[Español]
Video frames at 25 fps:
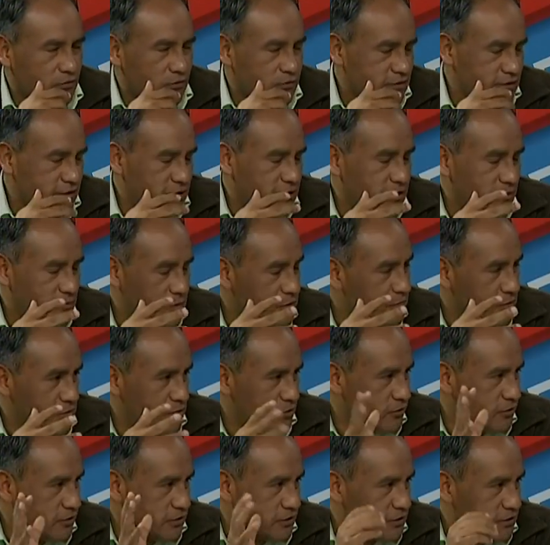los 7 mil
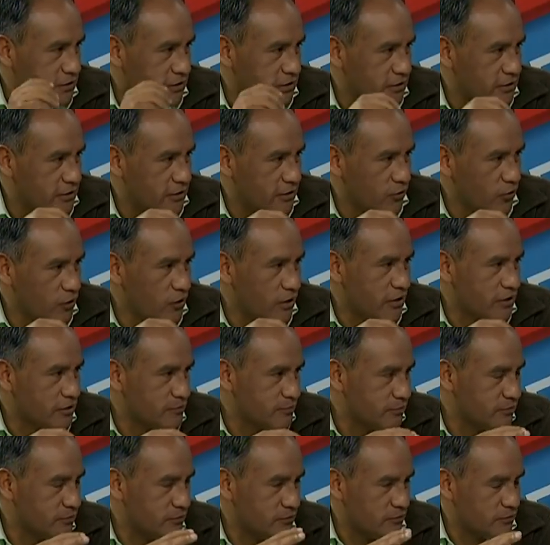millones de,
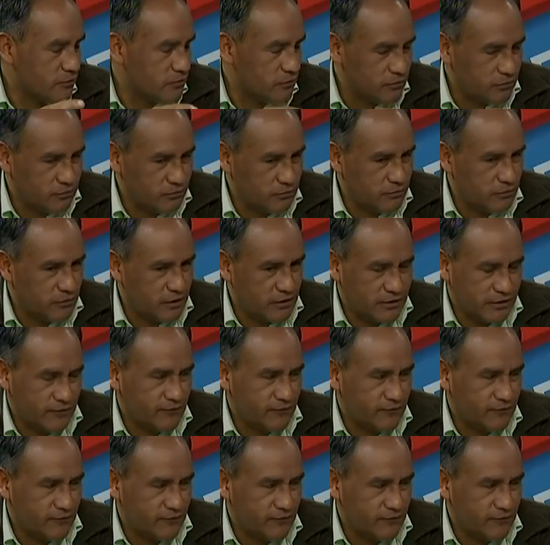dólares, una